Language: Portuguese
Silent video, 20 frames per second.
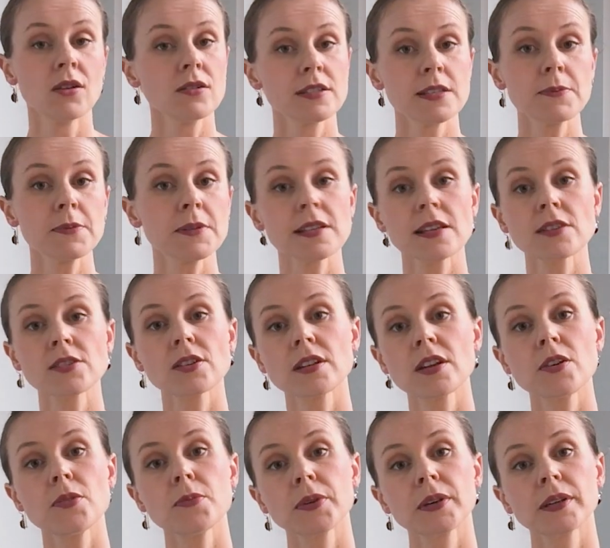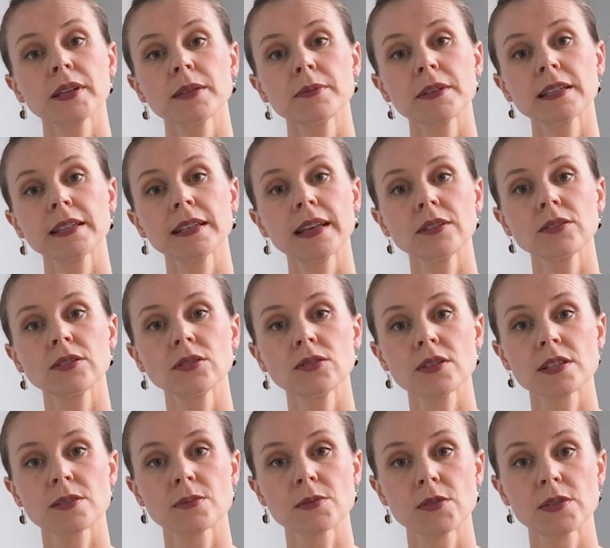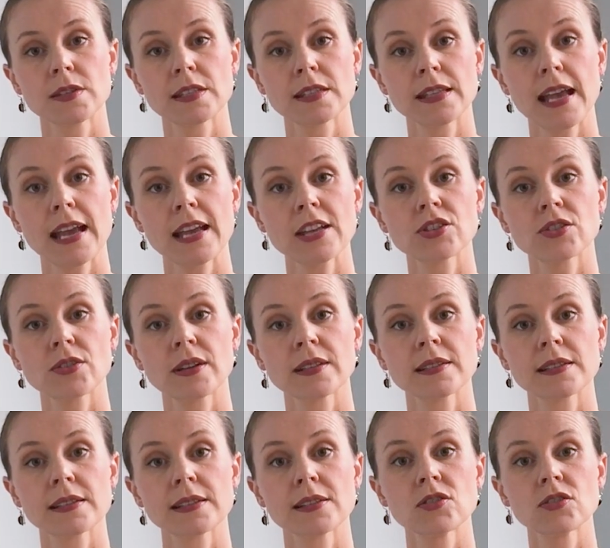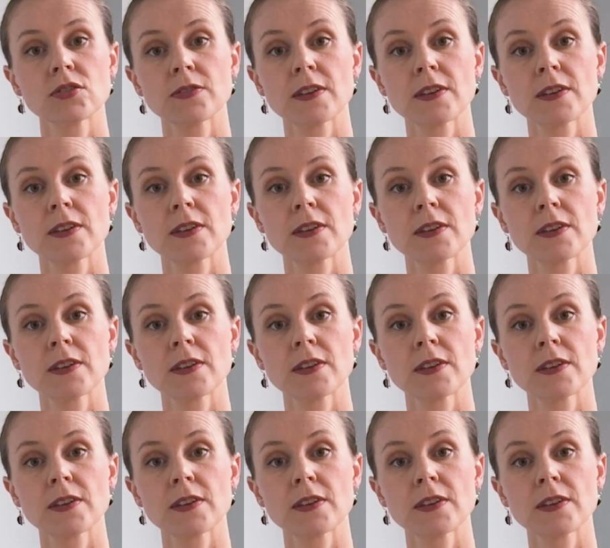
O Simples Nacional é um programa criado em 2007 com a intenção de